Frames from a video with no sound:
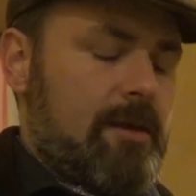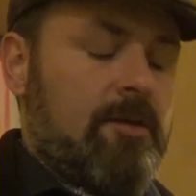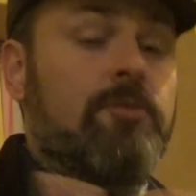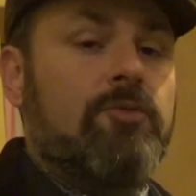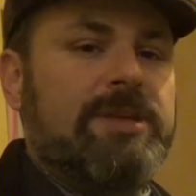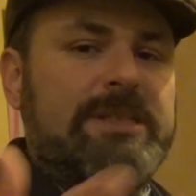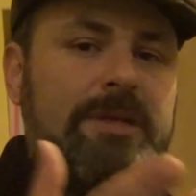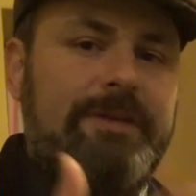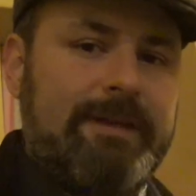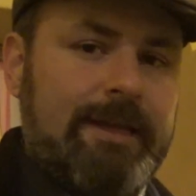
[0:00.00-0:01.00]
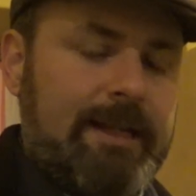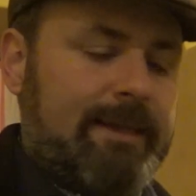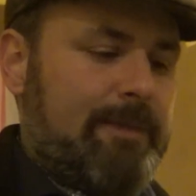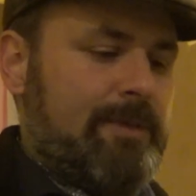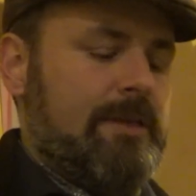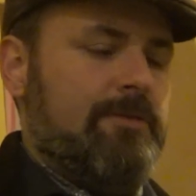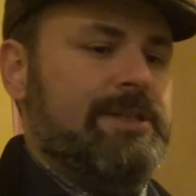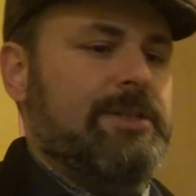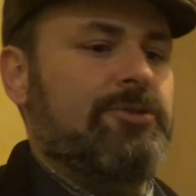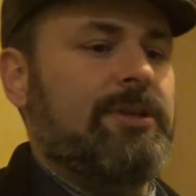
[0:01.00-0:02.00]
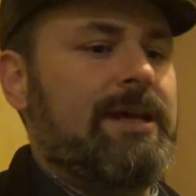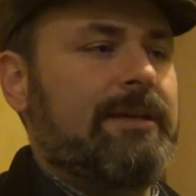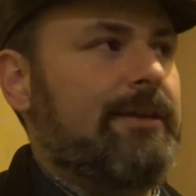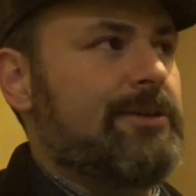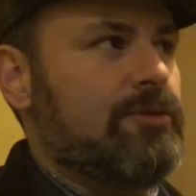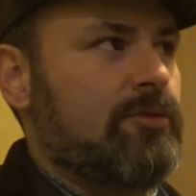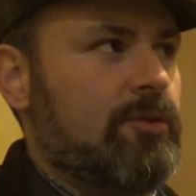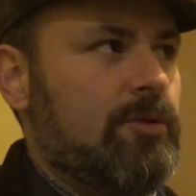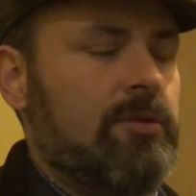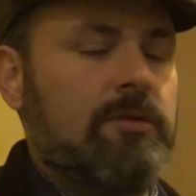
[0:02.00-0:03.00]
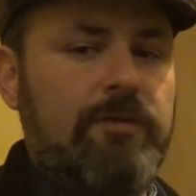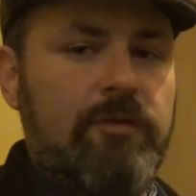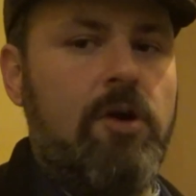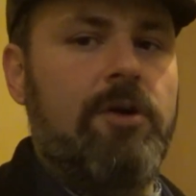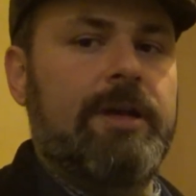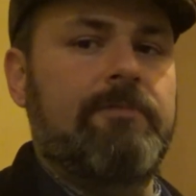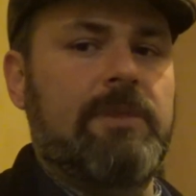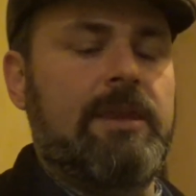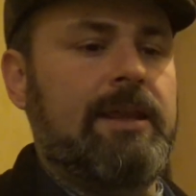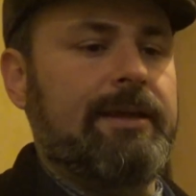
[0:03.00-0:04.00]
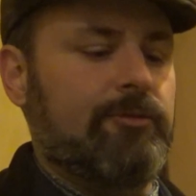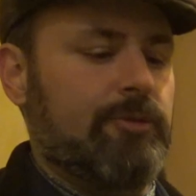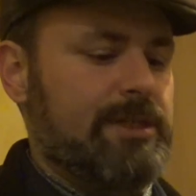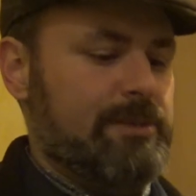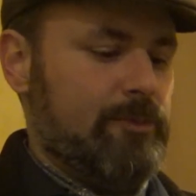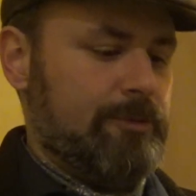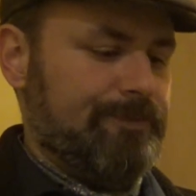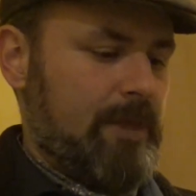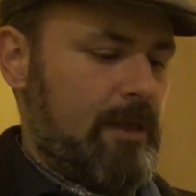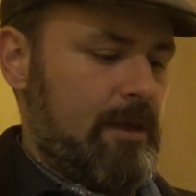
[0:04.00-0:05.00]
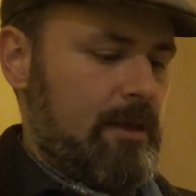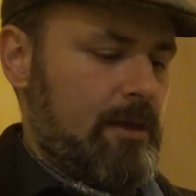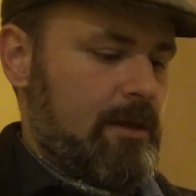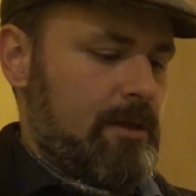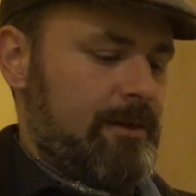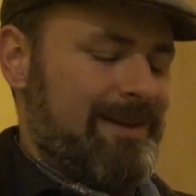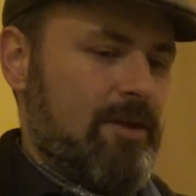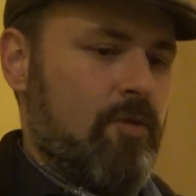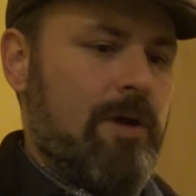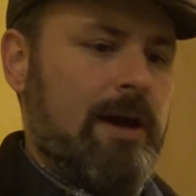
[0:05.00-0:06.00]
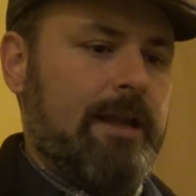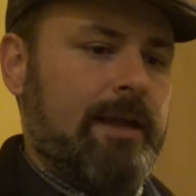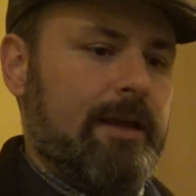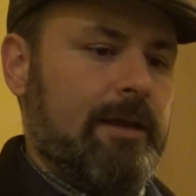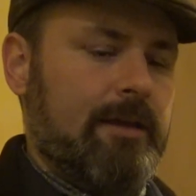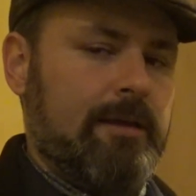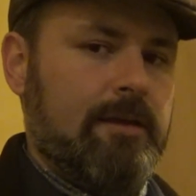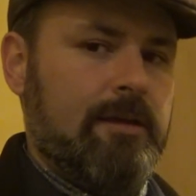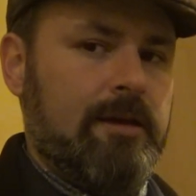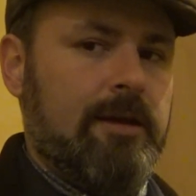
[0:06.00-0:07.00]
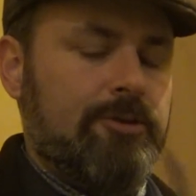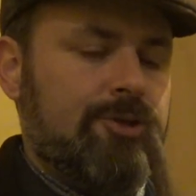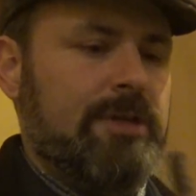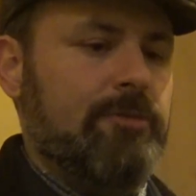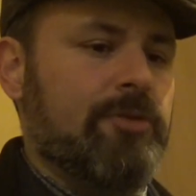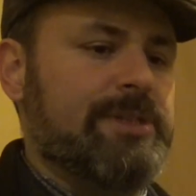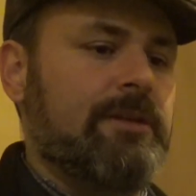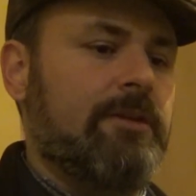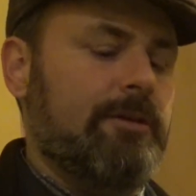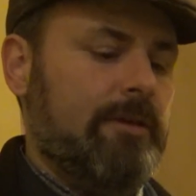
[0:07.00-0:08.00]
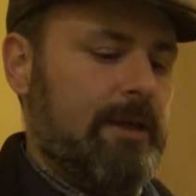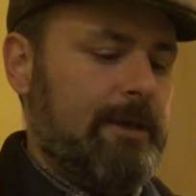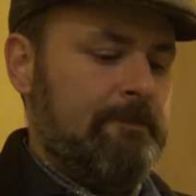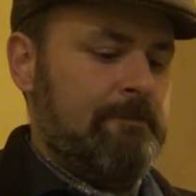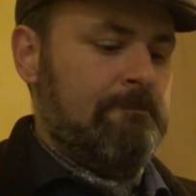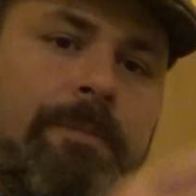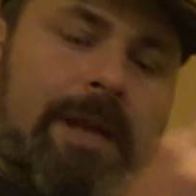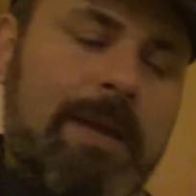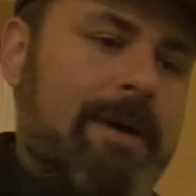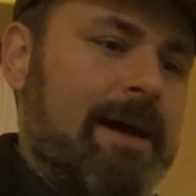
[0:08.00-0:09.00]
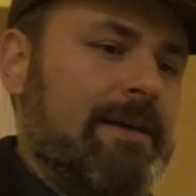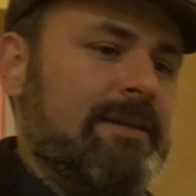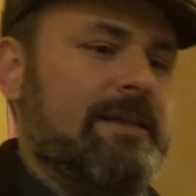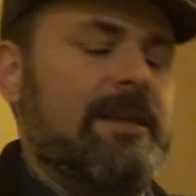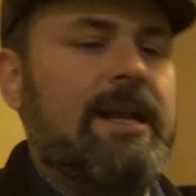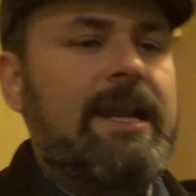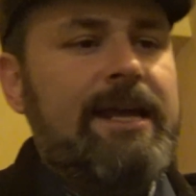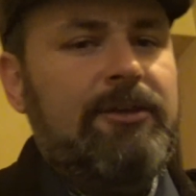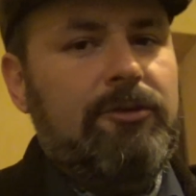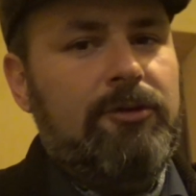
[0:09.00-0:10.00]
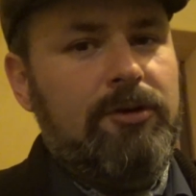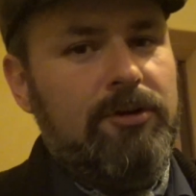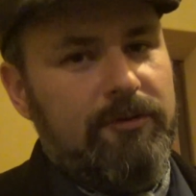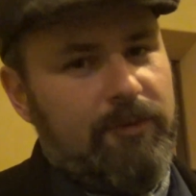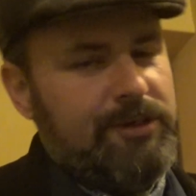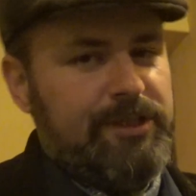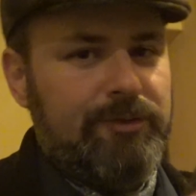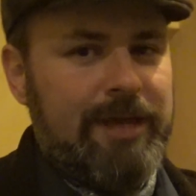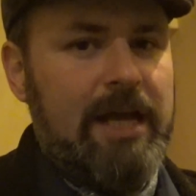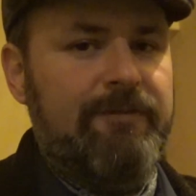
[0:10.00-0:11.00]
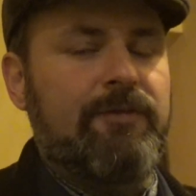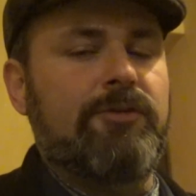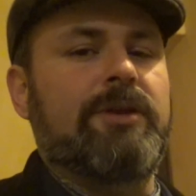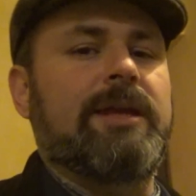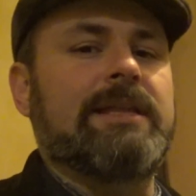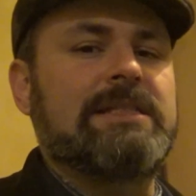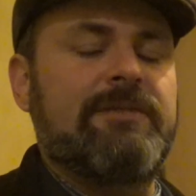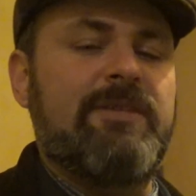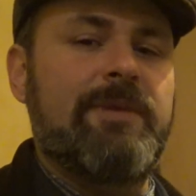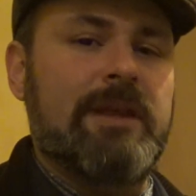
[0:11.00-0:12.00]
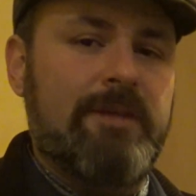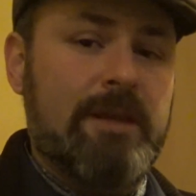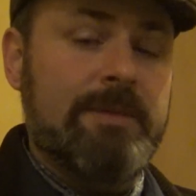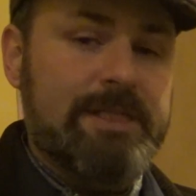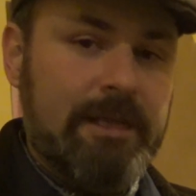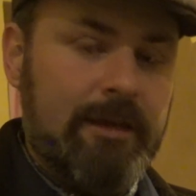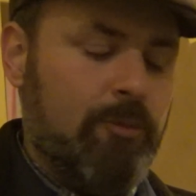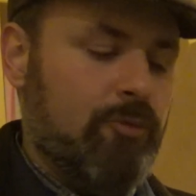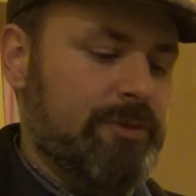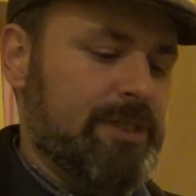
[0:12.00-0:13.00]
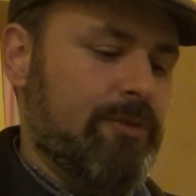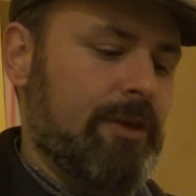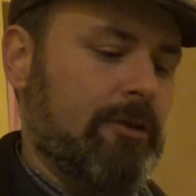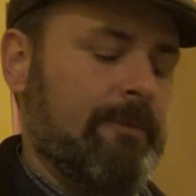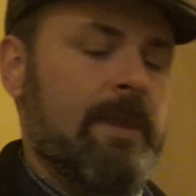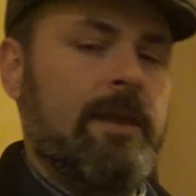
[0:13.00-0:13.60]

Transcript: Comunque siamo arrivati al termine di questa giornata, io sono fuori dall'agriturismo nel quale alloggeremo questa notte. Prima di andare a letto voglio salutarvi, voglio ringraziarvi per avermi seguito